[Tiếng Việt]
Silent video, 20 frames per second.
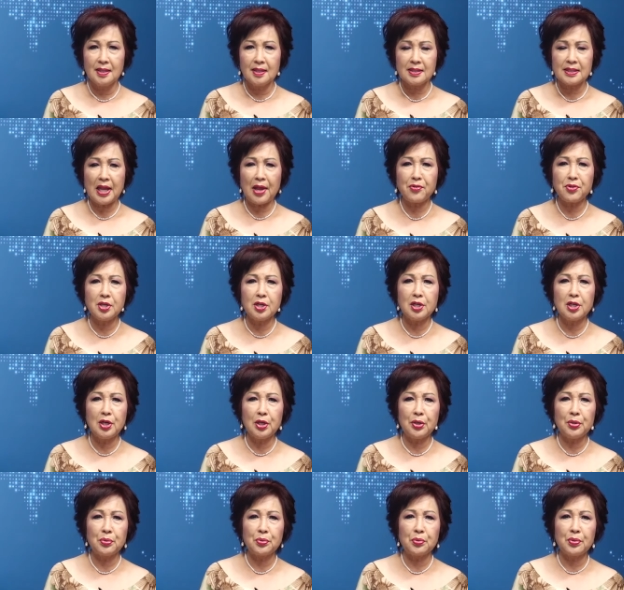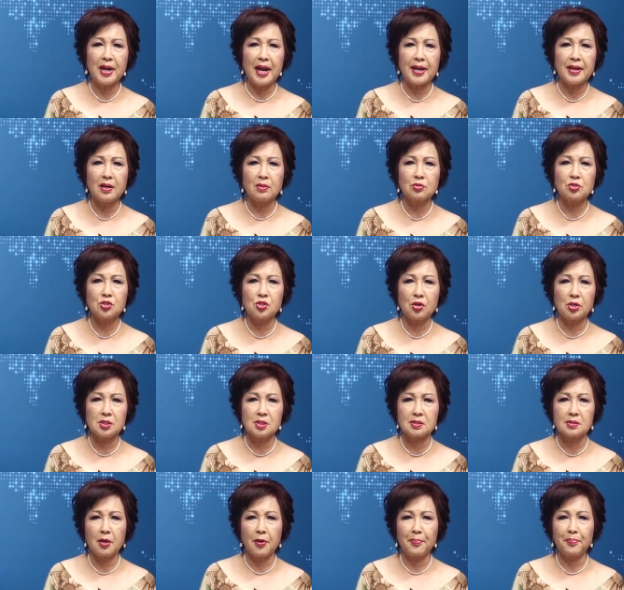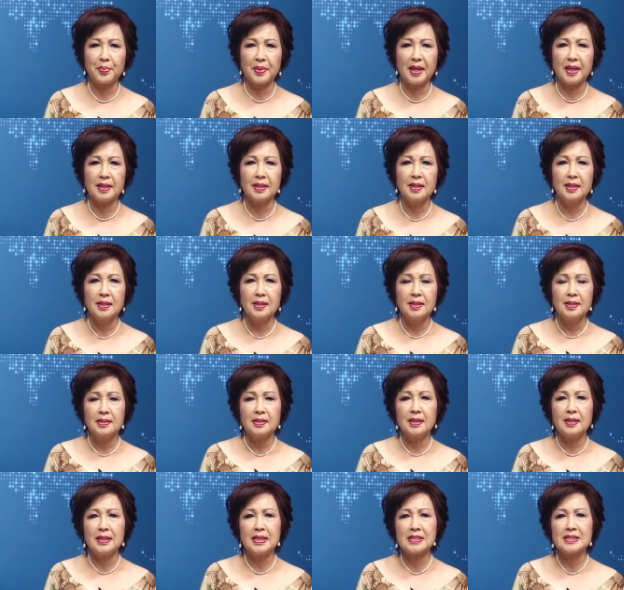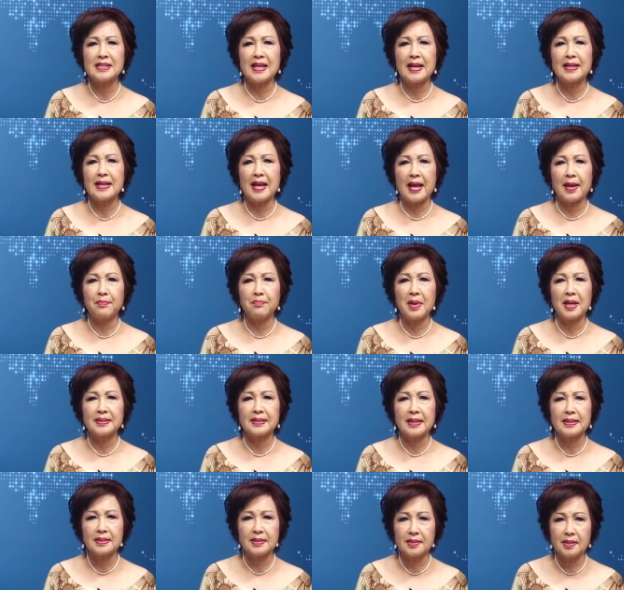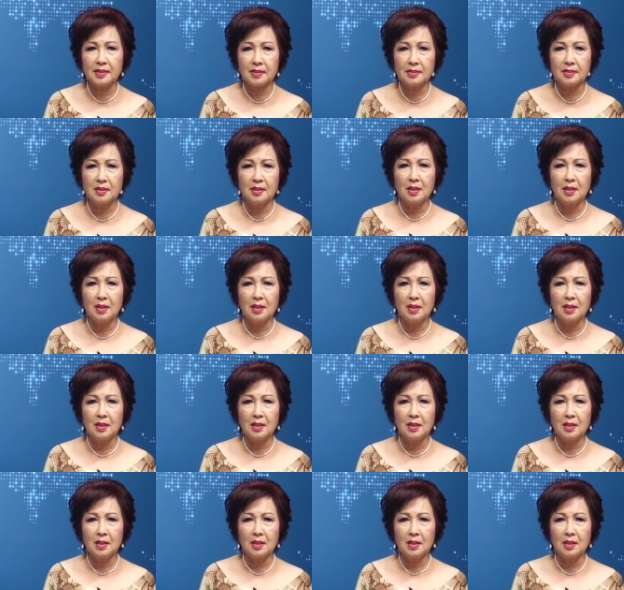Theo dữ liệu của Đại học Johns Hopkins, tính đến sáng ngày 23 tháng 4,